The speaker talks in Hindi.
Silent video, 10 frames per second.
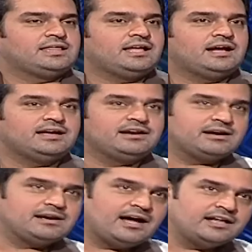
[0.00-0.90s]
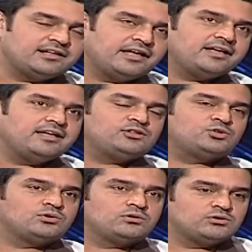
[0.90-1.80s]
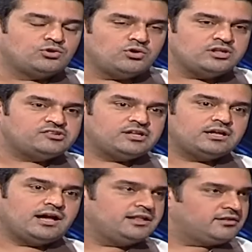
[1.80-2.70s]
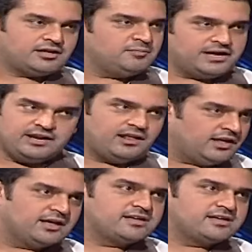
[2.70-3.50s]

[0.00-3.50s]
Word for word: देखिए अगर राहत गाएंगे तो गोरी से काली तक की बारी नहीं